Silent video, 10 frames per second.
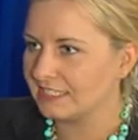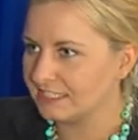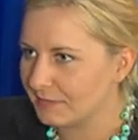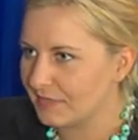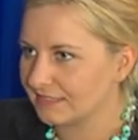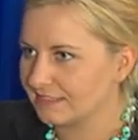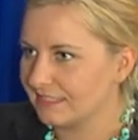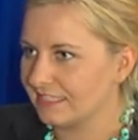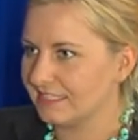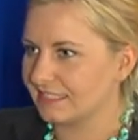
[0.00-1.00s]
Dni
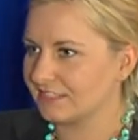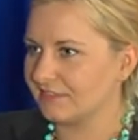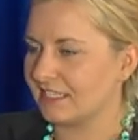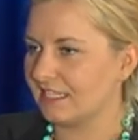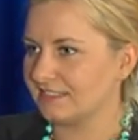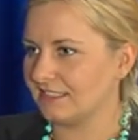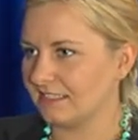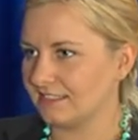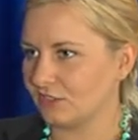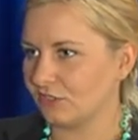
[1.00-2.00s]
Miasta i jak zwykle z
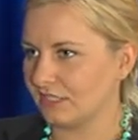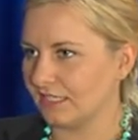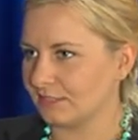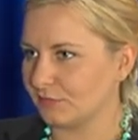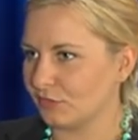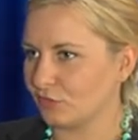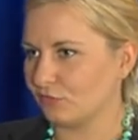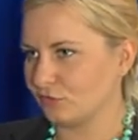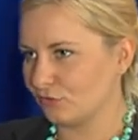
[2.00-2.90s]
jednej strony na sportowo,